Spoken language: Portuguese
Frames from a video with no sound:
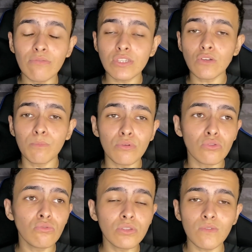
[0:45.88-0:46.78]
o seu
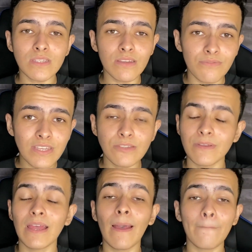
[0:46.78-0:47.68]
produto ou serviço
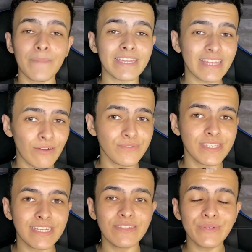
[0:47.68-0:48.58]
para estar tá
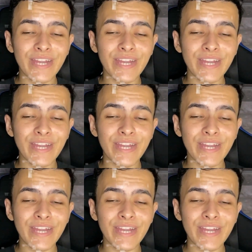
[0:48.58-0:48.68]
conseguindo